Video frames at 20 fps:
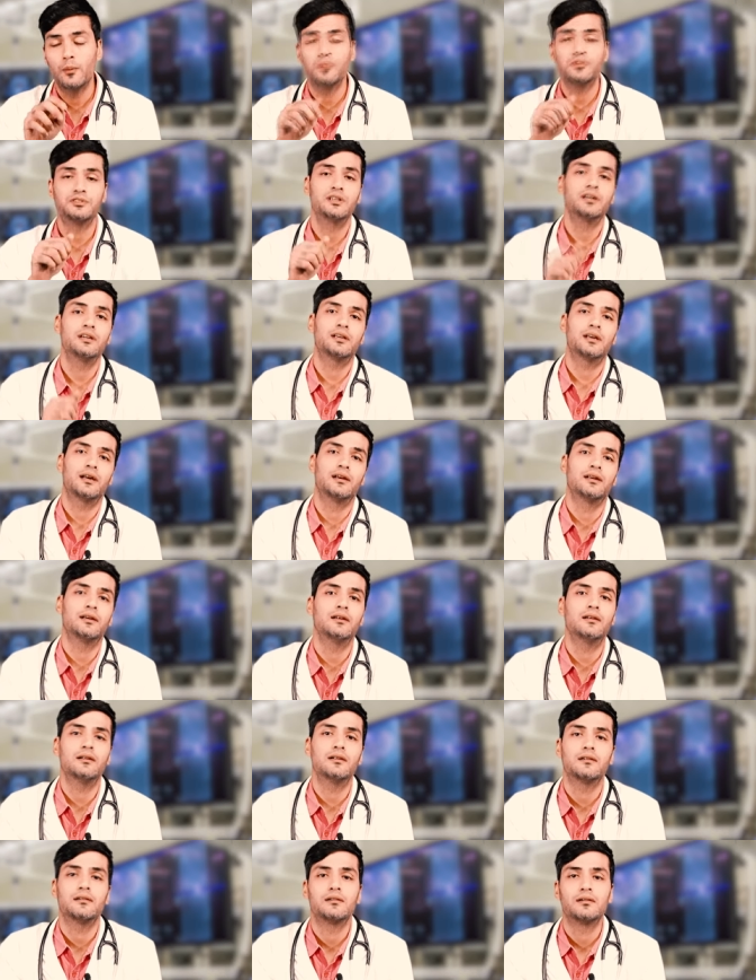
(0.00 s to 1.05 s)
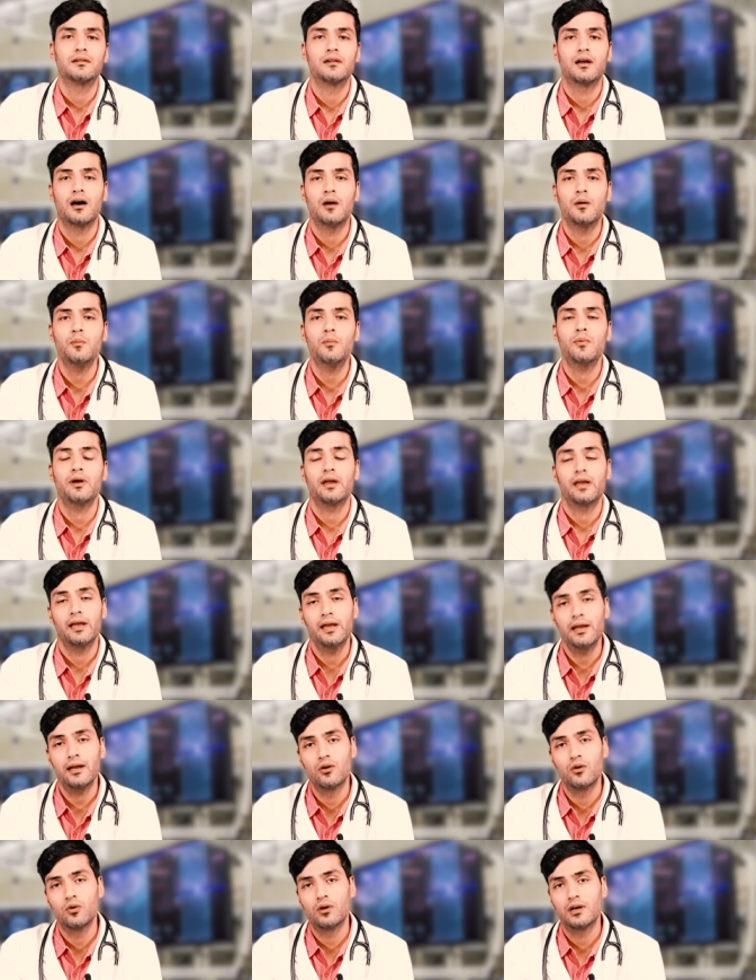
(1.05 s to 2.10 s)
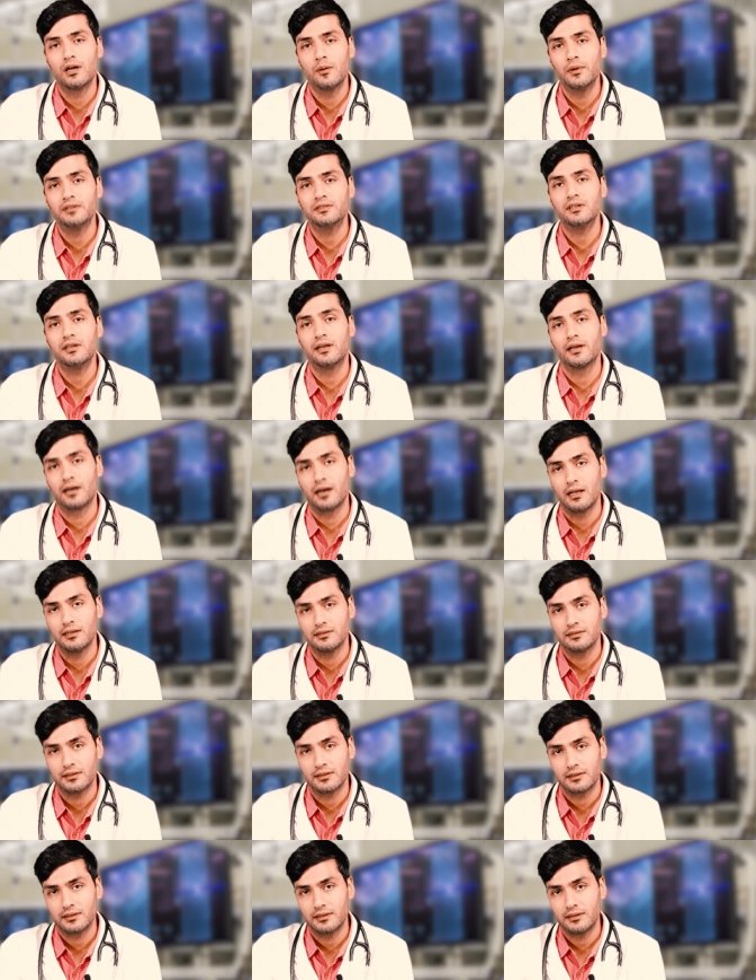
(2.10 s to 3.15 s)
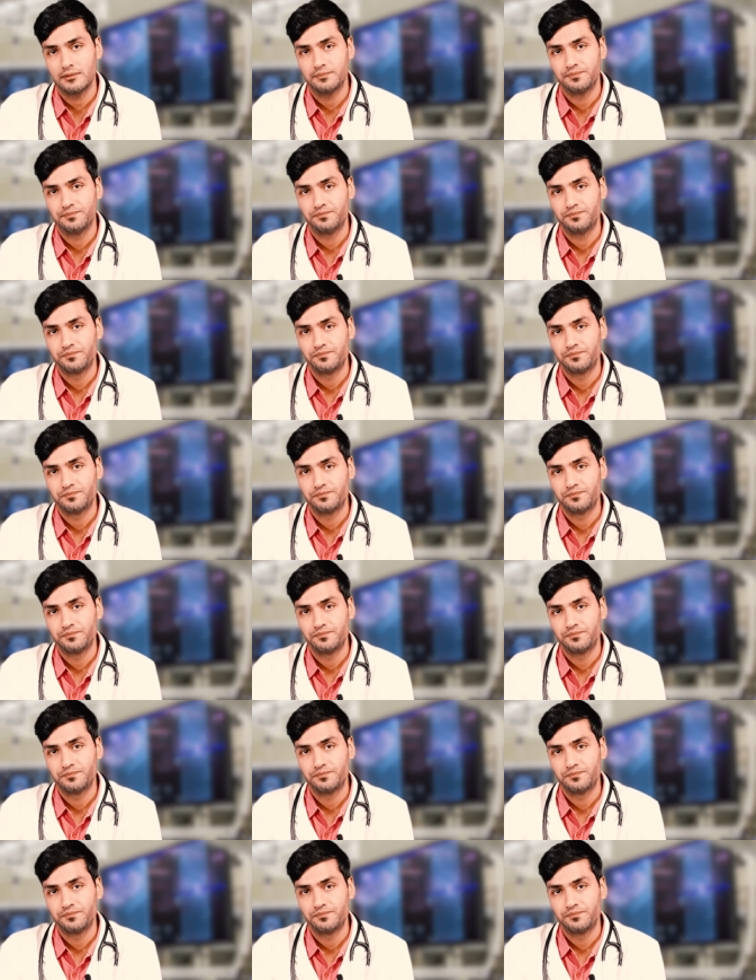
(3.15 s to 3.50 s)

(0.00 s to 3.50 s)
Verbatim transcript: हेमस्ट्रिंग टेंडन हम एक घुटने में से निकाल सकते हैं